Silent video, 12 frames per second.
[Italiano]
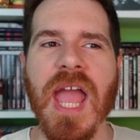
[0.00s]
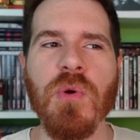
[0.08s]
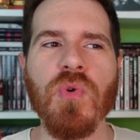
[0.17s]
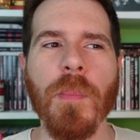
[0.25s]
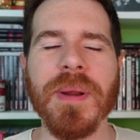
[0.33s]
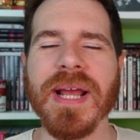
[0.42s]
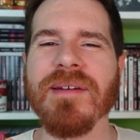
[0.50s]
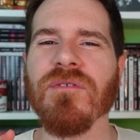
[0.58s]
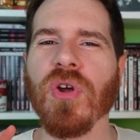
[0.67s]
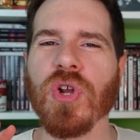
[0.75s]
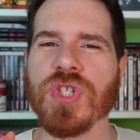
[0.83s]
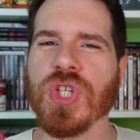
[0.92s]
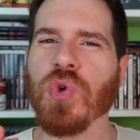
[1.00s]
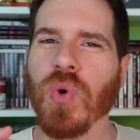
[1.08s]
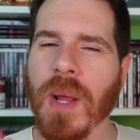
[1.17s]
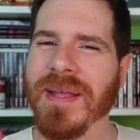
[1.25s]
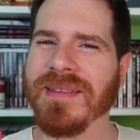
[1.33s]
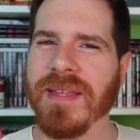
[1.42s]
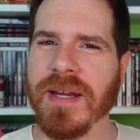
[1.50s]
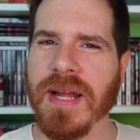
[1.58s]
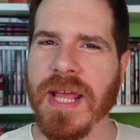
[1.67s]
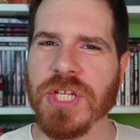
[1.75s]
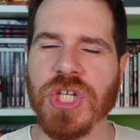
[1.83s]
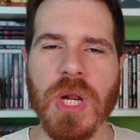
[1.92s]
È un'opera che vorrò sicuramente
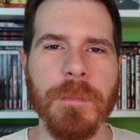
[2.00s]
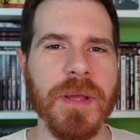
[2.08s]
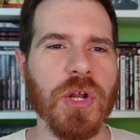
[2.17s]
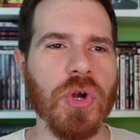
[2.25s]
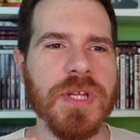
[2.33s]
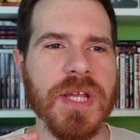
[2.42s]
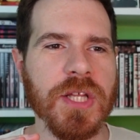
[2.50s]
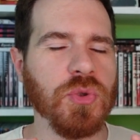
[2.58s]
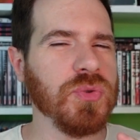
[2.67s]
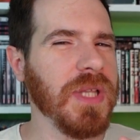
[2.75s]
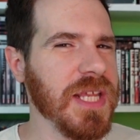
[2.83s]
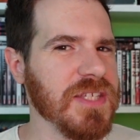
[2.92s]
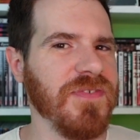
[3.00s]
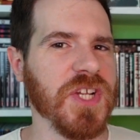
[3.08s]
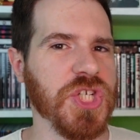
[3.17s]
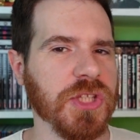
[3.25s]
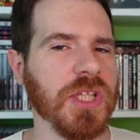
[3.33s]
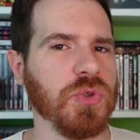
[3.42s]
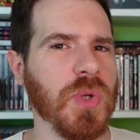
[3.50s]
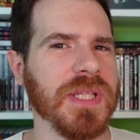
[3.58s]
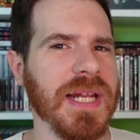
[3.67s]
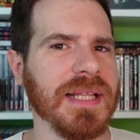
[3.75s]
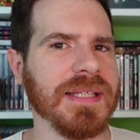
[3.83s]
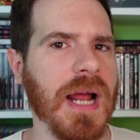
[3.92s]
rileggere per cogliere tutte le sfaccettature della